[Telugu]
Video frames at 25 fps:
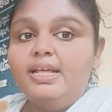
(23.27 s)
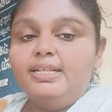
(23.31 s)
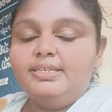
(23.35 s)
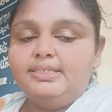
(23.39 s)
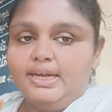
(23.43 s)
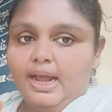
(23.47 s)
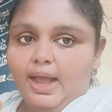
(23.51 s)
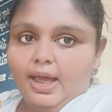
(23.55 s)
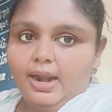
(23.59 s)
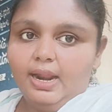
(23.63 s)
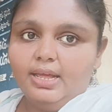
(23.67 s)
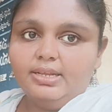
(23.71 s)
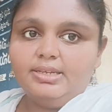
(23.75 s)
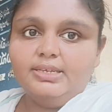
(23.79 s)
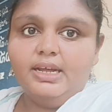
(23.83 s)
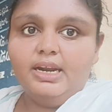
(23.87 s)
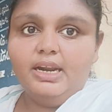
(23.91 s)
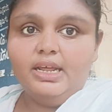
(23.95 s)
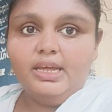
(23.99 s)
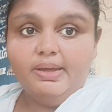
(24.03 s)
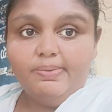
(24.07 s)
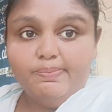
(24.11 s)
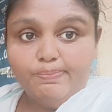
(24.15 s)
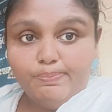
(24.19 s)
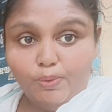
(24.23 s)
చాలా చాలా
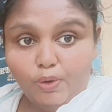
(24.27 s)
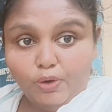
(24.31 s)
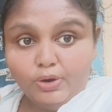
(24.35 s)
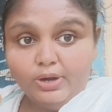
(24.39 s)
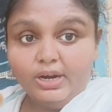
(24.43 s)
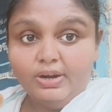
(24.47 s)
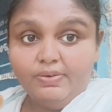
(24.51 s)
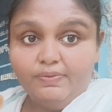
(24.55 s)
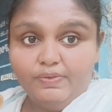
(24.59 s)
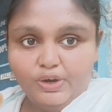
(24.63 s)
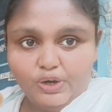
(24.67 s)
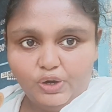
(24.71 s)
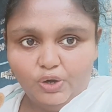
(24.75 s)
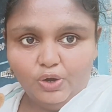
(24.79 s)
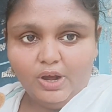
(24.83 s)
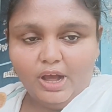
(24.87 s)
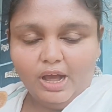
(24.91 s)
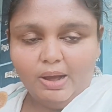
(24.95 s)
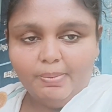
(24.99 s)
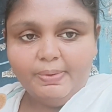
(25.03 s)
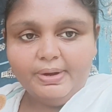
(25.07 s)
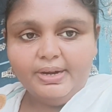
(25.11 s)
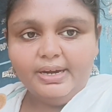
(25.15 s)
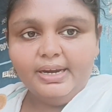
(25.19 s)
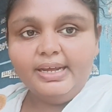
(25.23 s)
ఇంపార్టెంట్ వీడియో
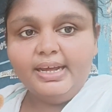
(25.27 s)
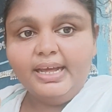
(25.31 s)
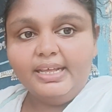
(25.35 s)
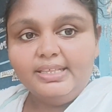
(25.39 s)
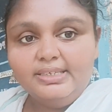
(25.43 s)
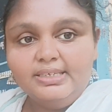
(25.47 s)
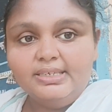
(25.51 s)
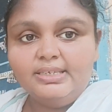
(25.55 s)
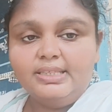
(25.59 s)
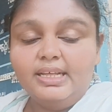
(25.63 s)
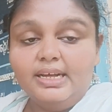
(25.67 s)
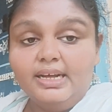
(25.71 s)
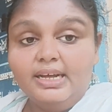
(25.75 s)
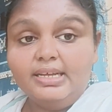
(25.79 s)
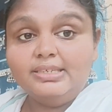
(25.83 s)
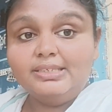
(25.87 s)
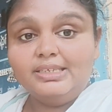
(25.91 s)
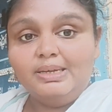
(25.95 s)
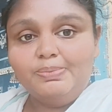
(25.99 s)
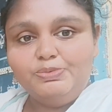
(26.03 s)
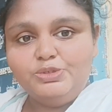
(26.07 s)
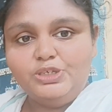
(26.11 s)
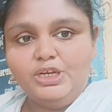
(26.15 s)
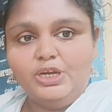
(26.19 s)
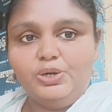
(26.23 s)
కాబట్టి ఖచ్చితంగా
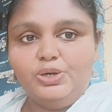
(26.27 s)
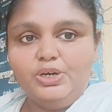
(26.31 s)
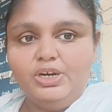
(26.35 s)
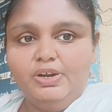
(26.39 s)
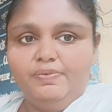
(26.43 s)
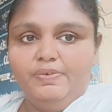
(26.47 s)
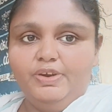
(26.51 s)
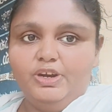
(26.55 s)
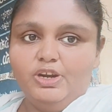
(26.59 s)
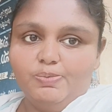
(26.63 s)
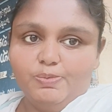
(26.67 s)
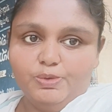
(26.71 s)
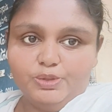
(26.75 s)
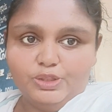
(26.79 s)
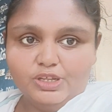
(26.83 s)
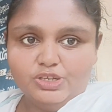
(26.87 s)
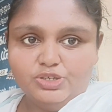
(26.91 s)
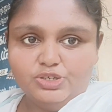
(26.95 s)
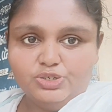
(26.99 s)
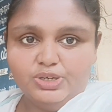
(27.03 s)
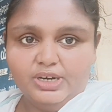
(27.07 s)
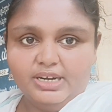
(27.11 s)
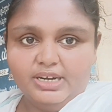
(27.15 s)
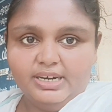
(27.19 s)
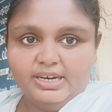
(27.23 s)
స్కిప్ చేయకుండా వీడియో మొత్తం
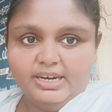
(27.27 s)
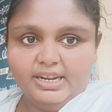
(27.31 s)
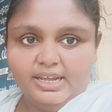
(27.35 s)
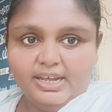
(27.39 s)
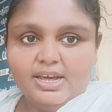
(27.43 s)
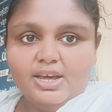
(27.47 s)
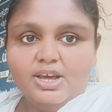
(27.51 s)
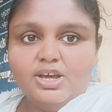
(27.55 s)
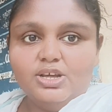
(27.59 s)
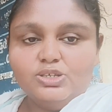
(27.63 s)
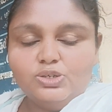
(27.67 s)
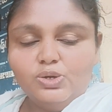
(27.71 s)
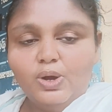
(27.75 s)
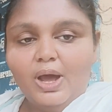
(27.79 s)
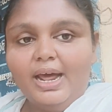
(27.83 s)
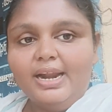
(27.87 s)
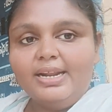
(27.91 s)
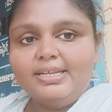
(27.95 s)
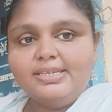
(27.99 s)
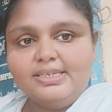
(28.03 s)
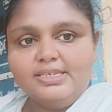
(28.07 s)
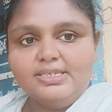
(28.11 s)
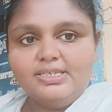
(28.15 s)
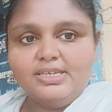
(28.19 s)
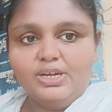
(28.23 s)
చూడండి సో
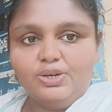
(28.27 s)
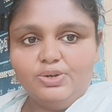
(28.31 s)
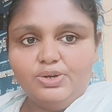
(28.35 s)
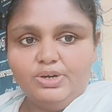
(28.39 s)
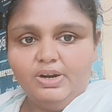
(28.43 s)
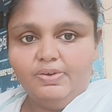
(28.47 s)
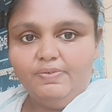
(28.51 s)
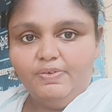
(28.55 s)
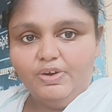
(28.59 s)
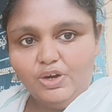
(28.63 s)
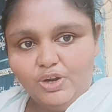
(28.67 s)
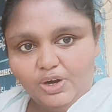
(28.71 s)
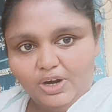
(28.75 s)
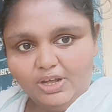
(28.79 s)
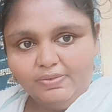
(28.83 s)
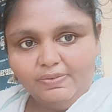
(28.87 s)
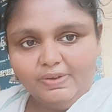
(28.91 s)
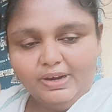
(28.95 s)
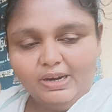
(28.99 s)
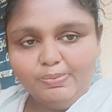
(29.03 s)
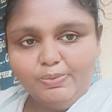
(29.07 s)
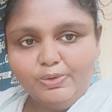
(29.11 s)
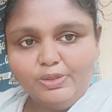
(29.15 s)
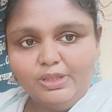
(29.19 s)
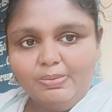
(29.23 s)
ఆలస్యం చేయకుండా వీడియోలోకి
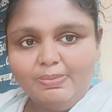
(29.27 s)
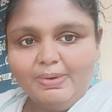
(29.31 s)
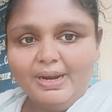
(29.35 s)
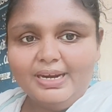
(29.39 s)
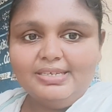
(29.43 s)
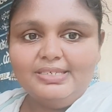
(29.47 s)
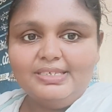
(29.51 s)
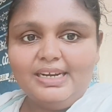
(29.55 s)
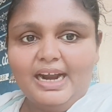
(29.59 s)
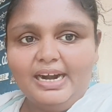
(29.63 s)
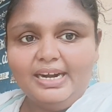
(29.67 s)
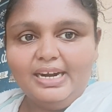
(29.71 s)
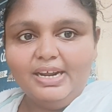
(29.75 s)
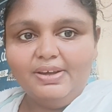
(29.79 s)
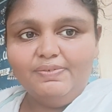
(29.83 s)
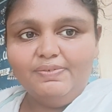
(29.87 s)
వెళ్ళిపోతాం లెట్ స్టార్ట్ ఆ